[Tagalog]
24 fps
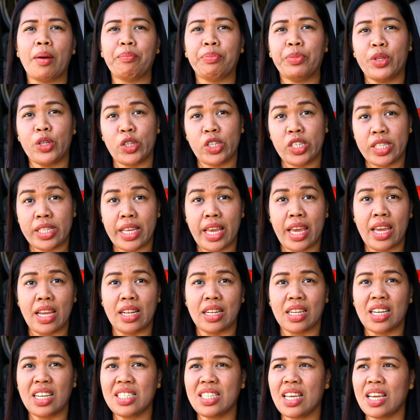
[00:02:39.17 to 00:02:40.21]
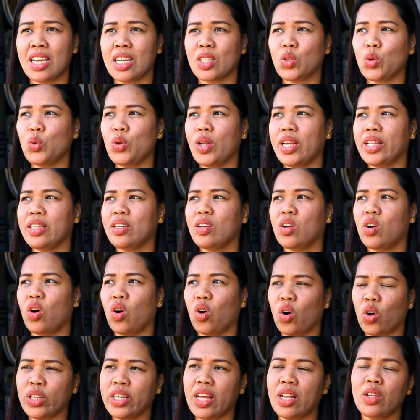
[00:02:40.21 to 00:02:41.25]
after sale. Kasi katulad
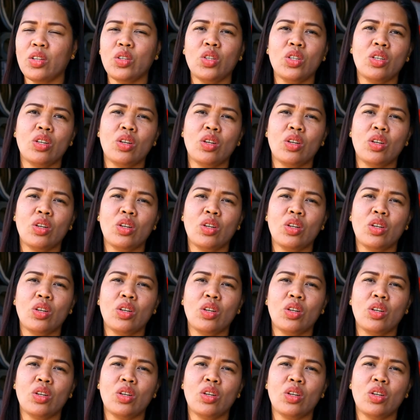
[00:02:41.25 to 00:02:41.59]
ko, nan,